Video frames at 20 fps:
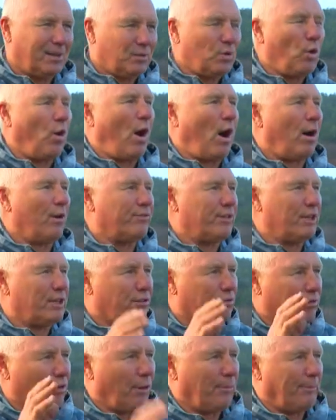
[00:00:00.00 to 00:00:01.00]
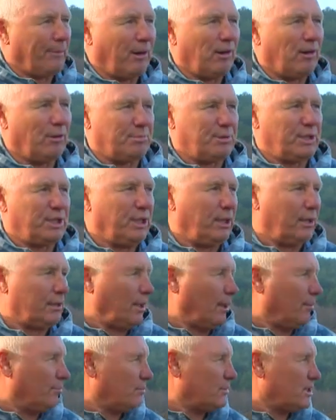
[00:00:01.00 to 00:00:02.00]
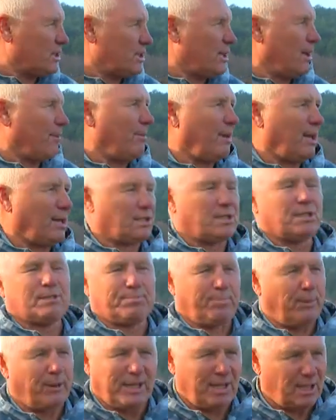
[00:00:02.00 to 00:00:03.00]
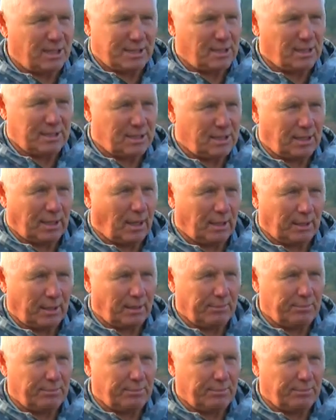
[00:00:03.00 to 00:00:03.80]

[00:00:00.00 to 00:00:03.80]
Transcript: Ну, а в Европе вообще там за месяц по 10 стран